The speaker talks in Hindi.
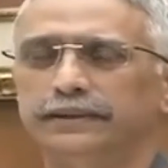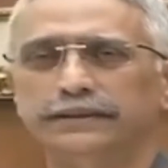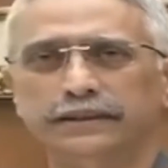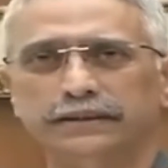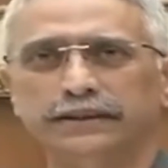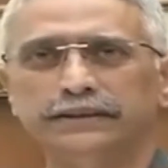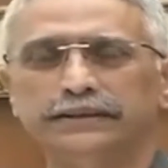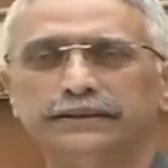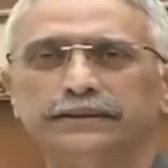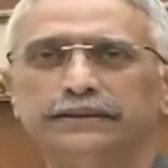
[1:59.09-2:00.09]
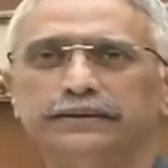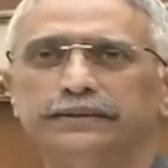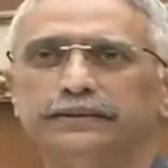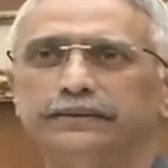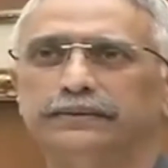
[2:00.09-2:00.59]
ये संदेश
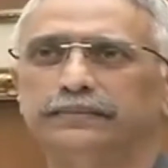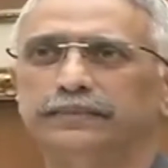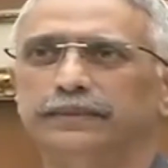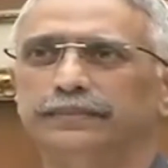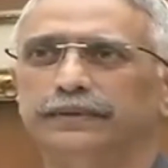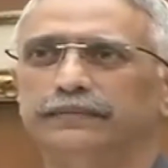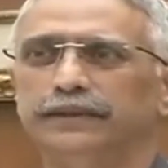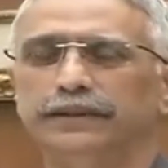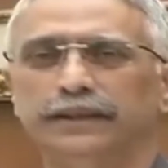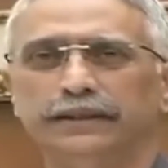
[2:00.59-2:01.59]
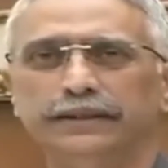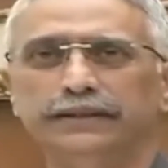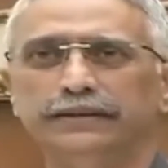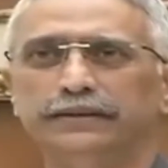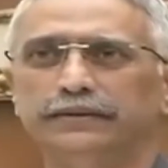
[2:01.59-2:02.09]
मैं अपने वीर नारी
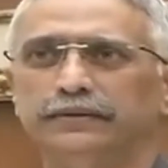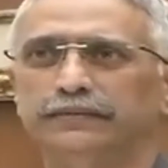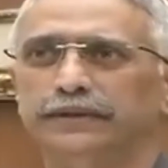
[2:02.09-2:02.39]
और